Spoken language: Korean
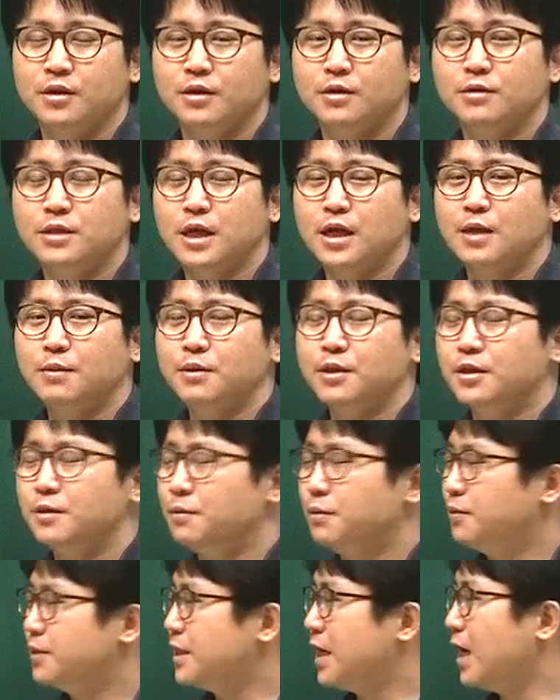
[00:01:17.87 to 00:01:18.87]
그럼 사람
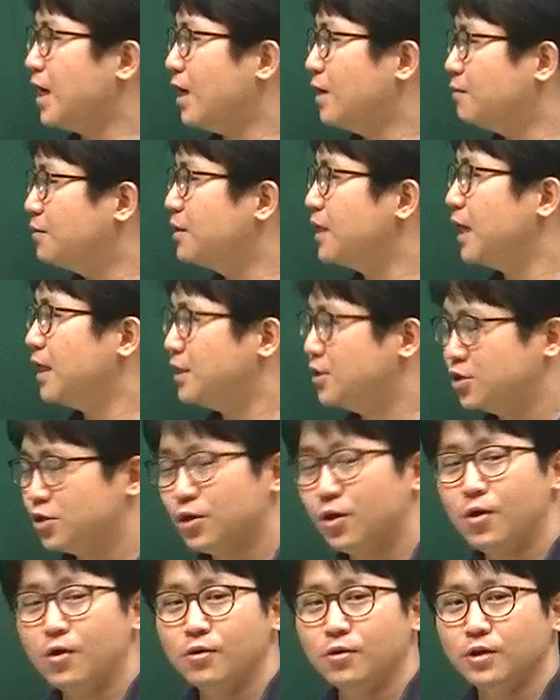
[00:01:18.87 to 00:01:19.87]
이름이면 사람은
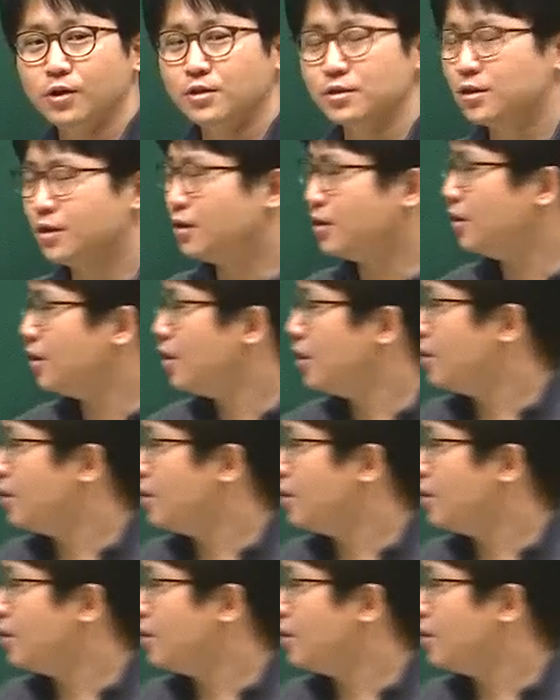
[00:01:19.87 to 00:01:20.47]
아니죠. 그래서